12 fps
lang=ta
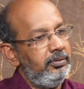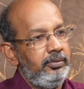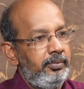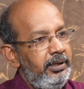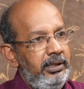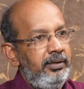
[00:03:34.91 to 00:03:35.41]

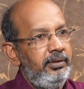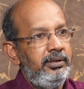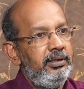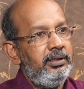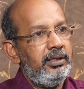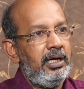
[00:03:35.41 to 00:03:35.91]
உண்மையிலேயே
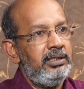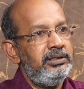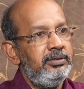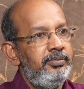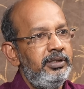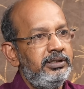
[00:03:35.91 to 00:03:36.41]
வந்து
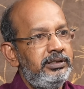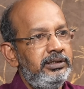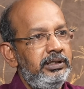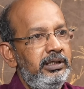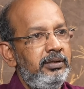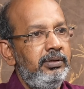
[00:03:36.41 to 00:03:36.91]

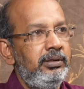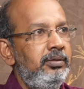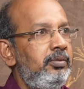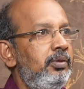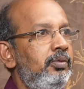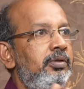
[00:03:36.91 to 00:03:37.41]
ராஜபக்சே வந்து
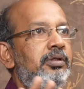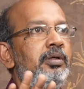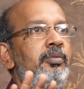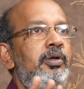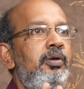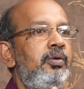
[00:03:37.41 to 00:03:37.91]
ஒரு
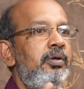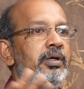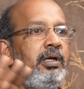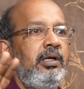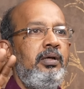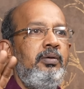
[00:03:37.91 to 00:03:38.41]
உத்தமரோ ஒரு
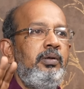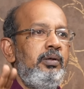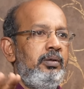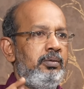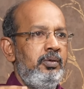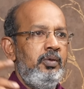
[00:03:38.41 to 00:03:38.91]

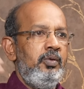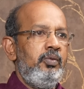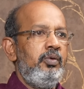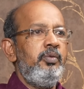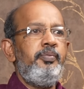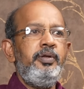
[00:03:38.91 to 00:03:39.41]
நல்லவரோ
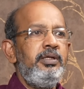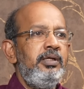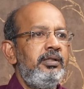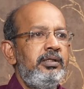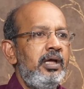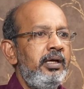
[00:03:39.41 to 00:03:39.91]
ஒரு பெரிய
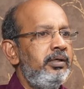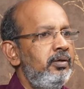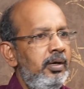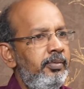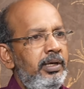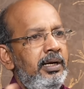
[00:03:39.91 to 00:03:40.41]

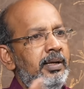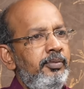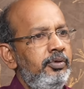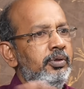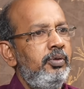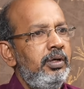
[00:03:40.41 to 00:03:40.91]
தியாகியோ அப்படிலாம்
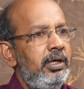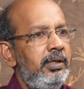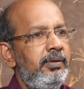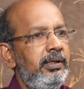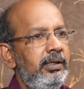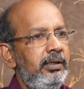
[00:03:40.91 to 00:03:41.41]
நம்ம வந்து
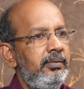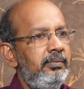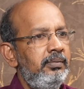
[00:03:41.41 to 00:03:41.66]
கொண்டாடவே இல்லை